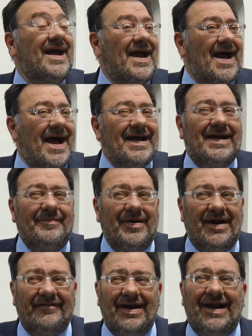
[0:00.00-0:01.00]
e anche per
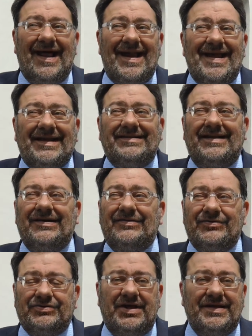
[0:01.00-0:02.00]
avere la netta
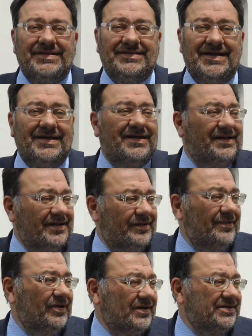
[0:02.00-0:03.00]
conoscenza di
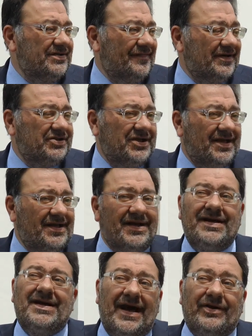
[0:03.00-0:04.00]
quello che si va a scegliere
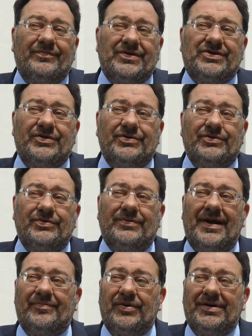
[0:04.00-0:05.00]
hanno bisogno di
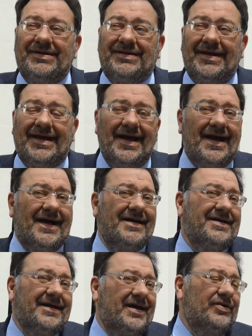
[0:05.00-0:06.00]
una politica
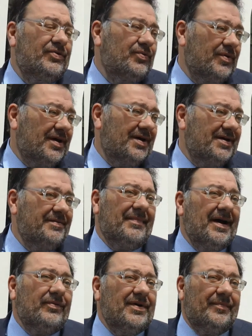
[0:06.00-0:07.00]
che non urli
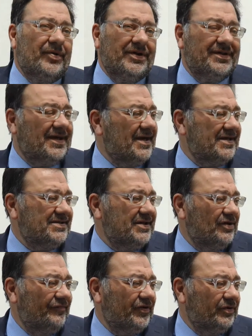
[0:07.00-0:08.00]
ma una politica che si
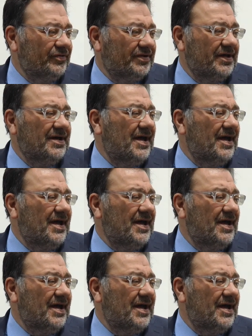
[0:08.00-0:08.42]
confronti. E